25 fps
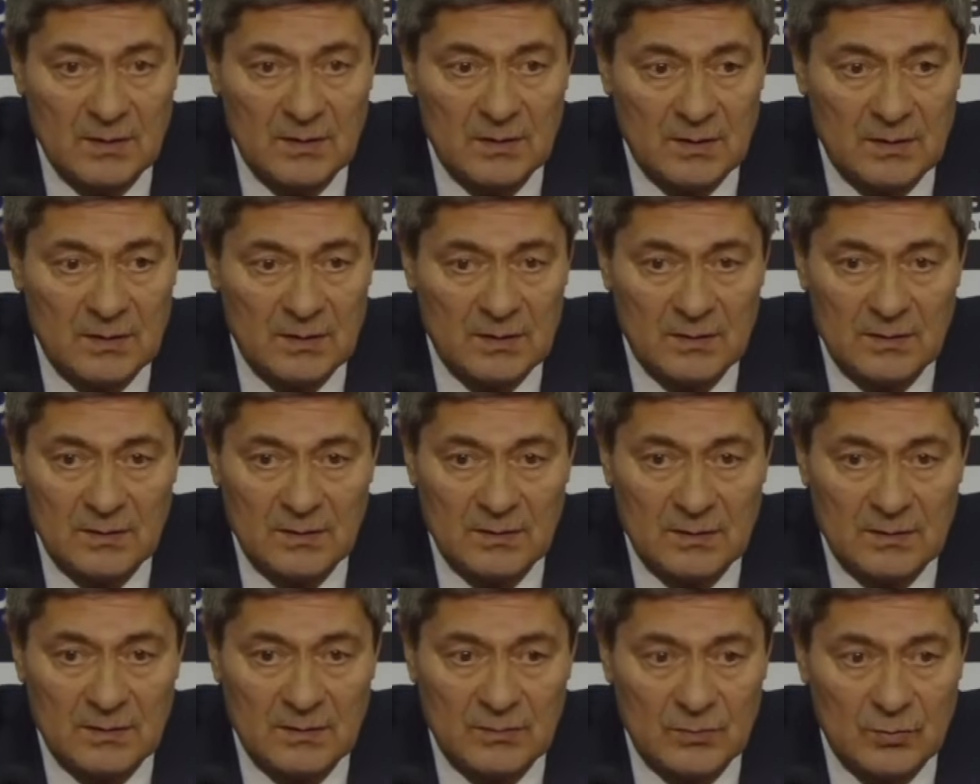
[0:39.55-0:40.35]
Э,
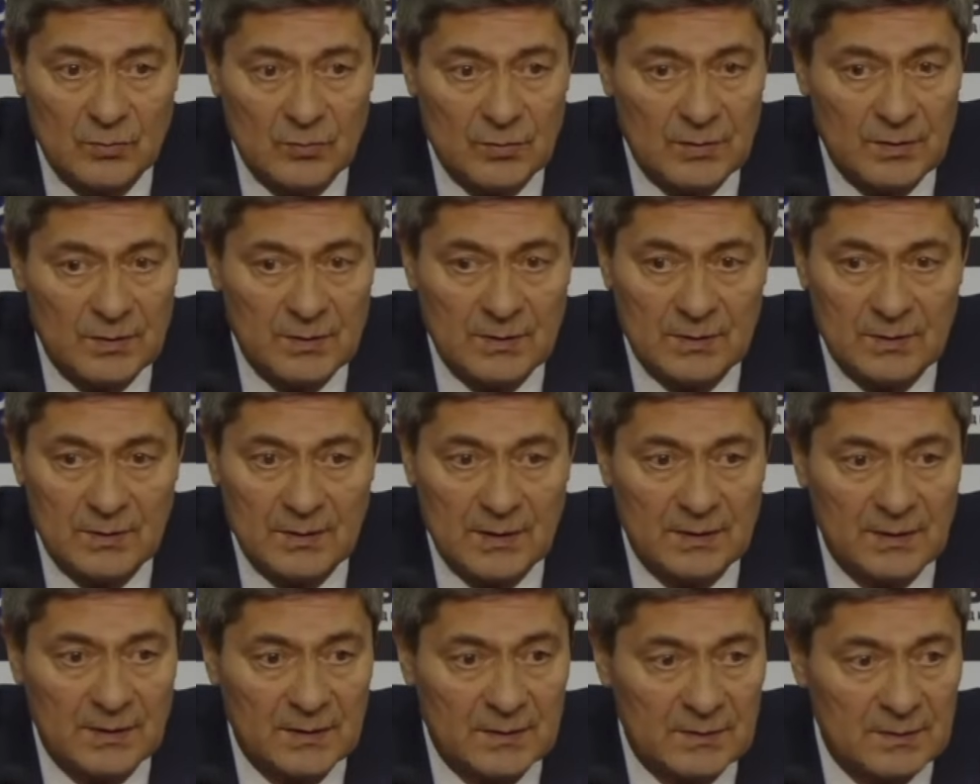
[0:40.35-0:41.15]
ну и
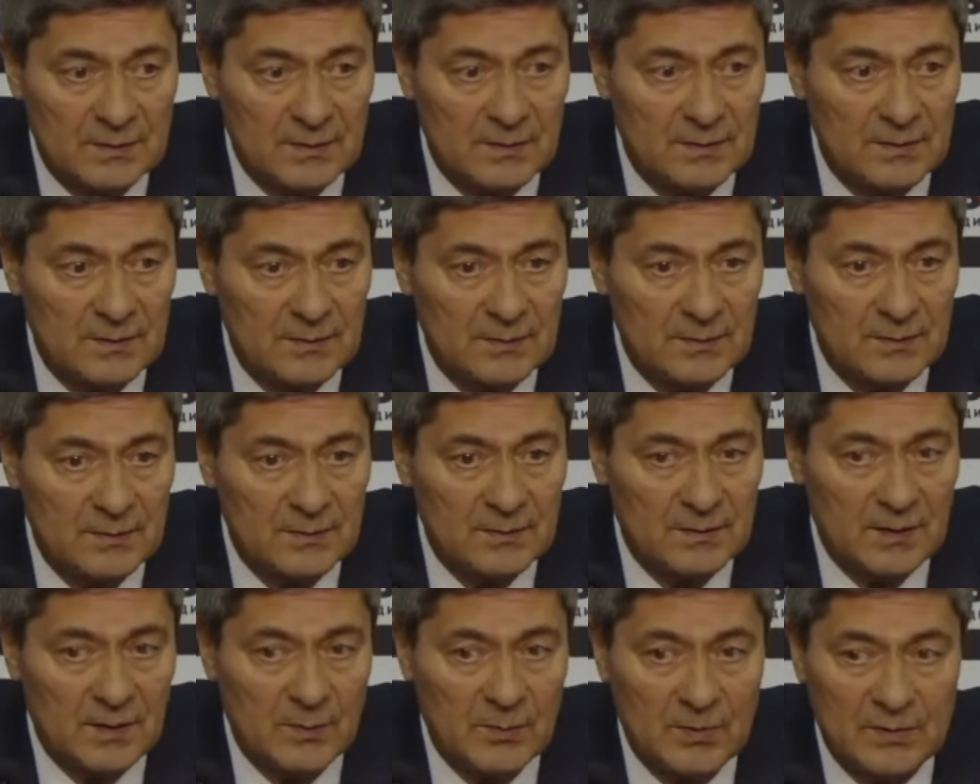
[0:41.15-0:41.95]
Лада
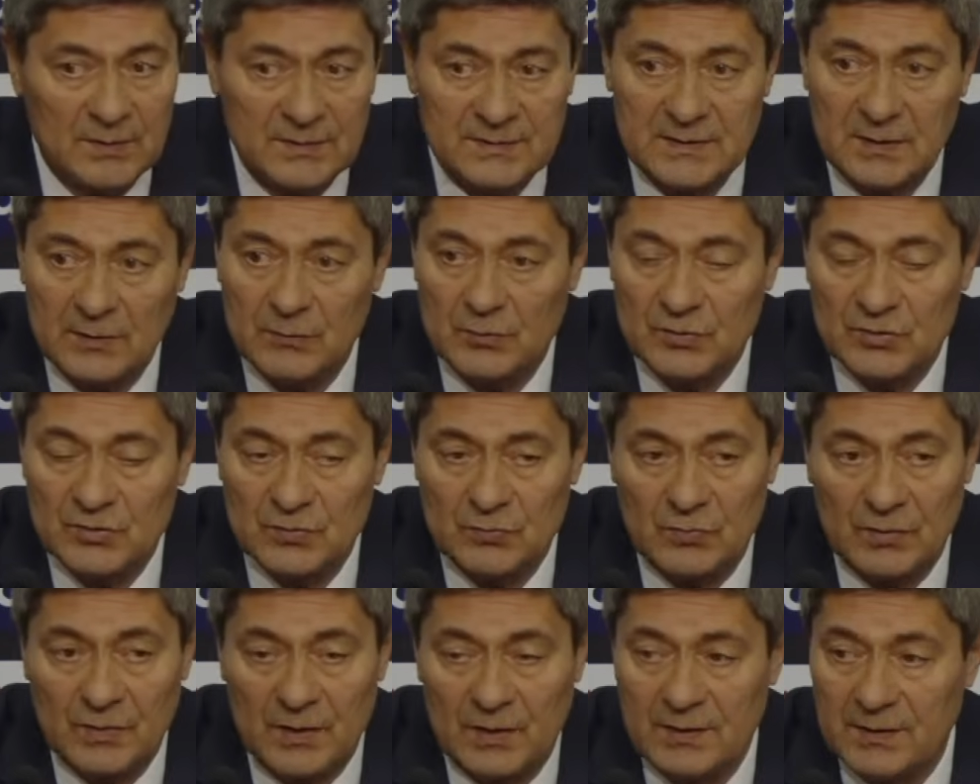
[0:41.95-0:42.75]
добилась того,
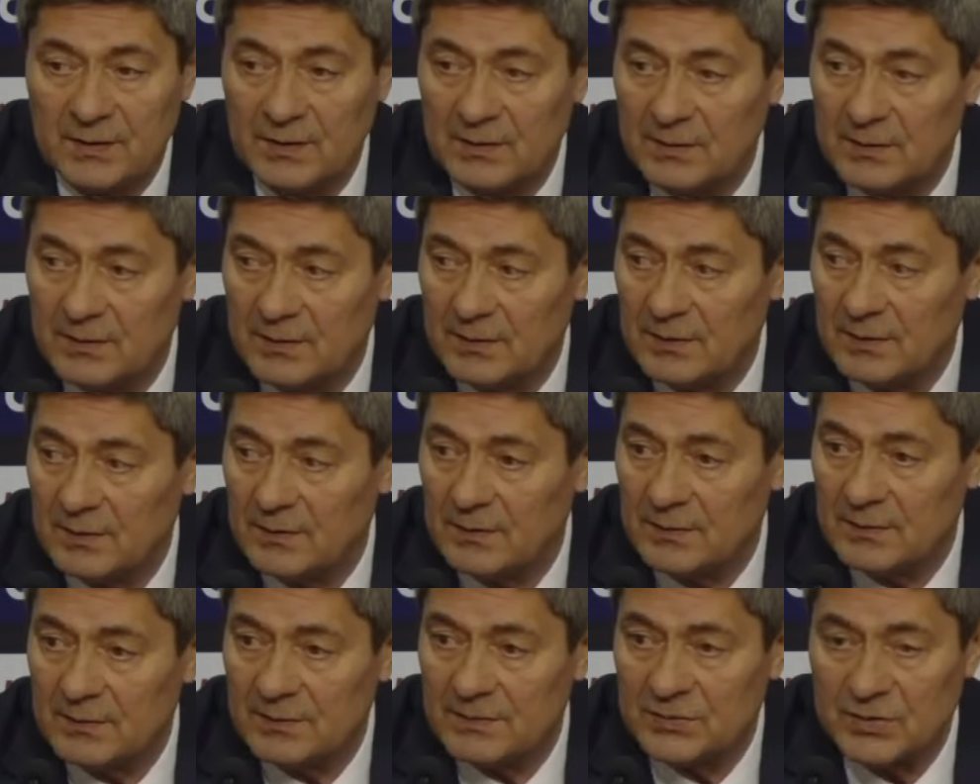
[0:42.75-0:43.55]
чего хотела,
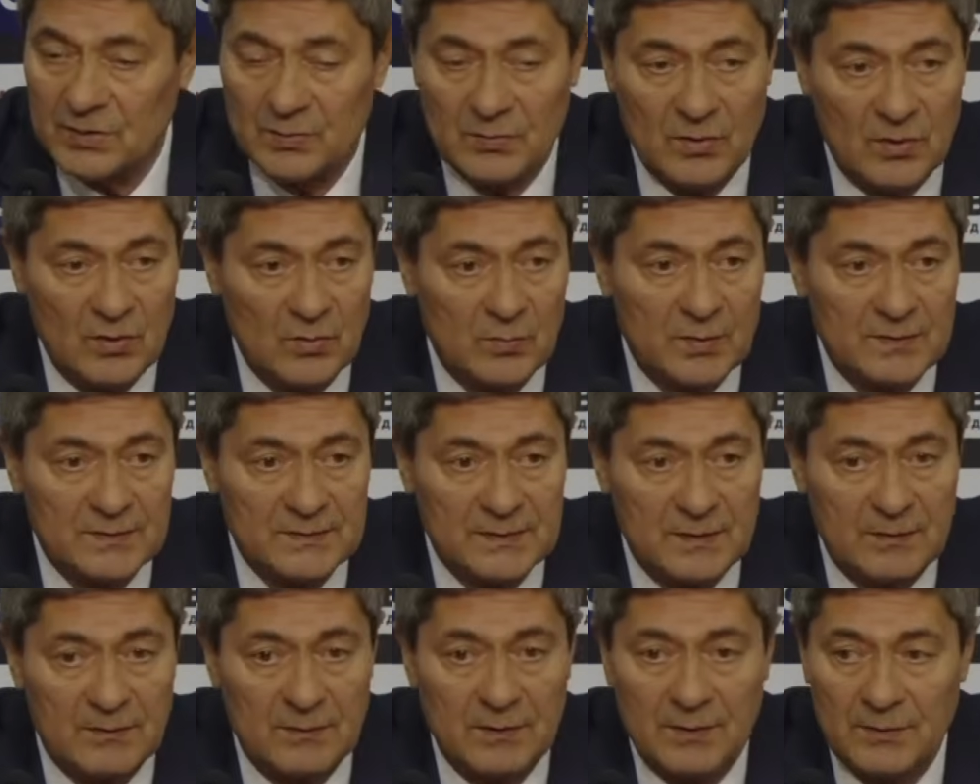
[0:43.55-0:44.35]
с чем я ее
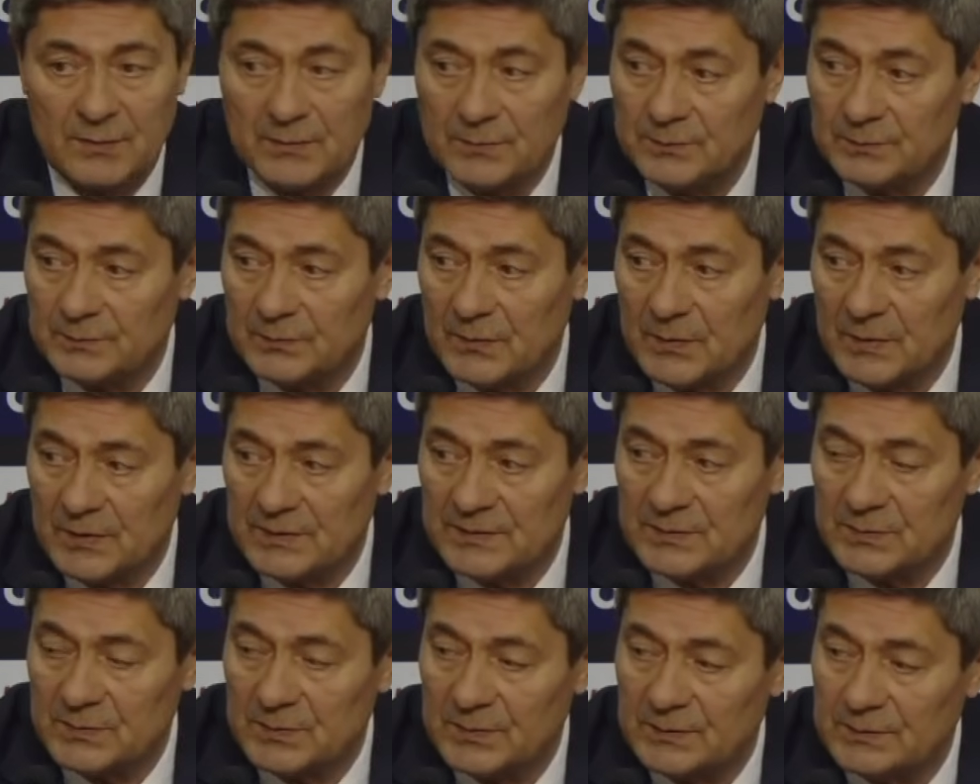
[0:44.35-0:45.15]
поздравляю.
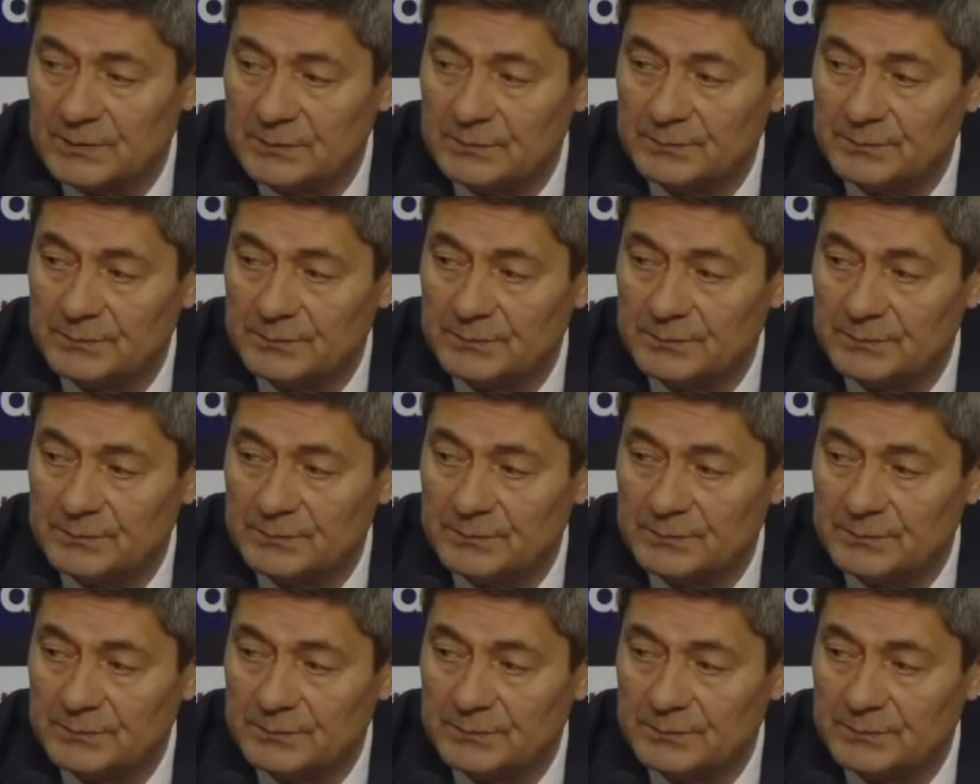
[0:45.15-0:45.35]
Спасибо.